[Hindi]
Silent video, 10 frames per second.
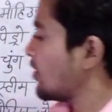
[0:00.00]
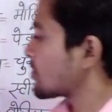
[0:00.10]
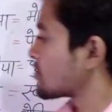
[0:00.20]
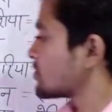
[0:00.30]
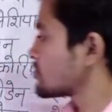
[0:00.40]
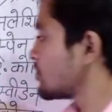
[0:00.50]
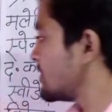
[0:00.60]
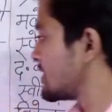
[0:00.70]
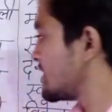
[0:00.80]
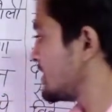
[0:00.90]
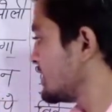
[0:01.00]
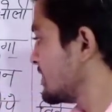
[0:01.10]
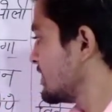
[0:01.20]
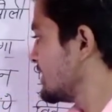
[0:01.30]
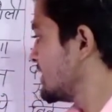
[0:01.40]
और दोस्तों इटली
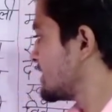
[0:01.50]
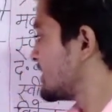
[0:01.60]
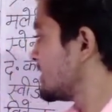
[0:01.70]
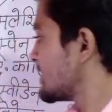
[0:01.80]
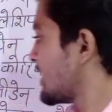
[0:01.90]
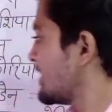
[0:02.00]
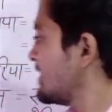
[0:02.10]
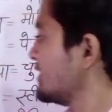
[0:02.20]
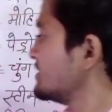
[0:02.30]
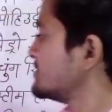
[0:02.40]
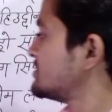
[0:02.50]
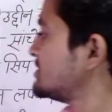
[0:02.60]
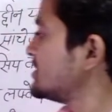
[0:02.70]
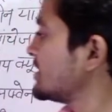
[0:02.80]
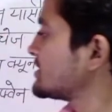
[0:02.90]
इटली का है
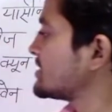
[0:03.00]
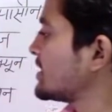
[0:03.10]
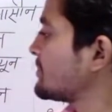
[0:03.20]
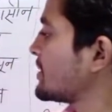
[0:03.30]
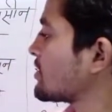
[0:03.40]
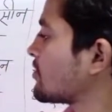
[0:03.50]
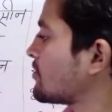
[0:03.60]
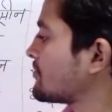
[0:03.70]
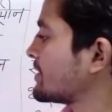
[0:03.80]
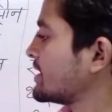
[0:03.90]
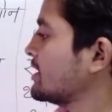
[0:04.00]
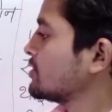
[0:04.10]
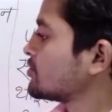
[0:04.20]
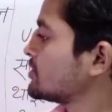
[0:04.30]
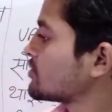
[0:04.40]
जिए शेपे कोपे
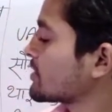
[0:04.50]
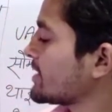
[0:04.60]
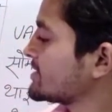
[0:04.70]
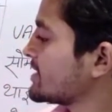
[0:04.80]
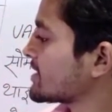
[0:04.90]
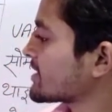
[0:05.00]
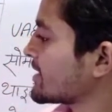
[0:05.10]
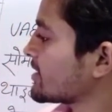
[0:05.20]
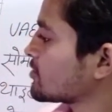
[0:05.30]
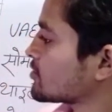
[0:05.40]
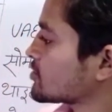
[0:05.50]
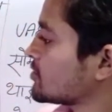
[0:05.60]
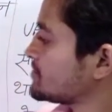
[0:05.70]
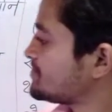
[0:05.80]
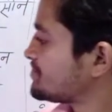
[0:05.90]
तो इसको कैसे याद करेंगे दोस्तों
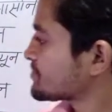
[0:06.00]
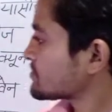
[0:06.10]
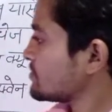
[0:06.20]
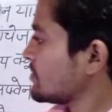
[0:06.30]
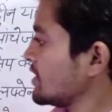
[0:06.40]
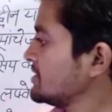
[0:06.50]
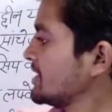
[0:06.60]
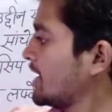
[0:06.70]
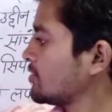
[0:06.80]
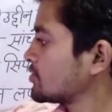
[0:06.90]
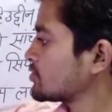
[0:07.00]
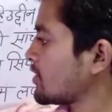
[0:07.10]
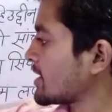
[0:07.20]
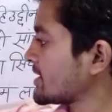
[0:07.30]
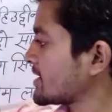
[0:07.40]
यहाँ
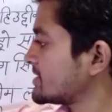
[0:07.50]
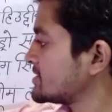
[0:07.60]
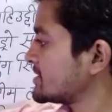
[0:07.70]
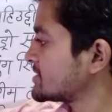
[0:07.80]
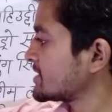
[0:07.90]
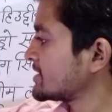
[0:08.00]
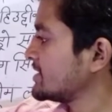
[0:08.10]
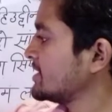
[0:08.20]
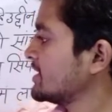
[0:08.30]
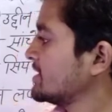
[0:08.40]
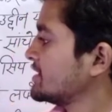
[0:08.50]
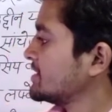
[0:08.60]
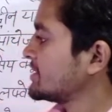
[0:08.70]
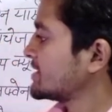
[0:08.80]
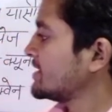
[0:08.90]
दोस्तों आ रहा है कि जैसे कि
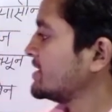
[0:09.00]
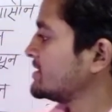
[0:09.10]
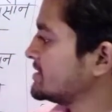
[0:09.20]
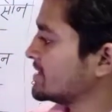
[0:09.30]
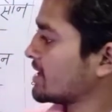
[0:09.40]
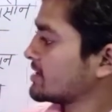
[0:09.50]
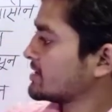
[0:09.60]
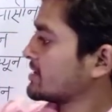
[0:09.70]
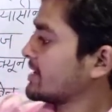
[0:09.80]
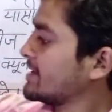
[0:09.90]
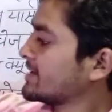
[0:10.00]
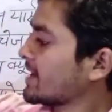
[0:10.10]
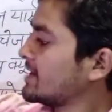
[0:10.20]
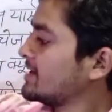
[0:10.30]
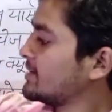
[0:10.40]
इटली यानी
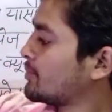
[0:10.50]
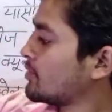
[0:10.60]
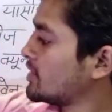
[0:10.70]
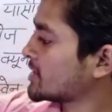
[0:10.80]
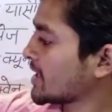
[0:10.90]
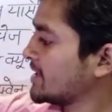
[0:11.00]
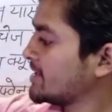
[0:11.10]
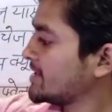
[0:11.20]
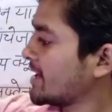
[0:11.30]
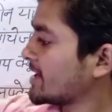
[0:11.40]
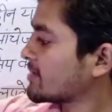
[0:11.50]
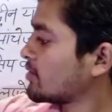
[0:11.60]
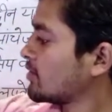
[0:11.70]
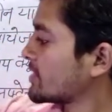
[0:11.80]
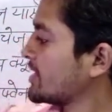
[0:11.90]
टल्ली फुल टल्ली यार
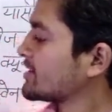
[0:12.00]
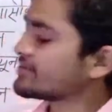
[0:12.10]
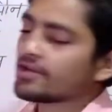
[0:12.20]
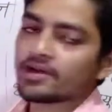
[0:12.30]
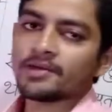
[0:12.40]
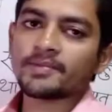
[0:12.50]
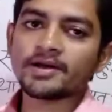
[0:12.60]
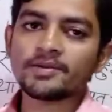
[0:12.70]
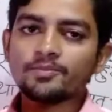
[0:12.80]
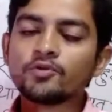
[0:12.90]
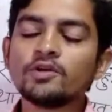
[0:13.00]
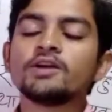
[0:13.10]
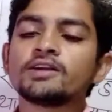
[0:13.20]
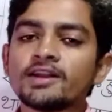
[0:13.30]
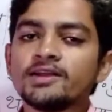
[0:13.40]
लोग एक से के पड़े फुल
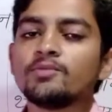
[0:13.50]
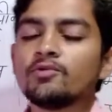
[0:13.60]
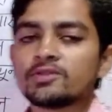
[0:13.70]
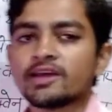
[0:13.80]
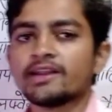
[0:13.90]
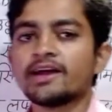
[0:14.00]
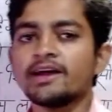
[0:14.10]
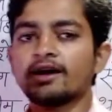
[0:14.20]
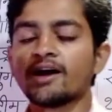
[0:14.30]
टल्ली बोलते हैं ना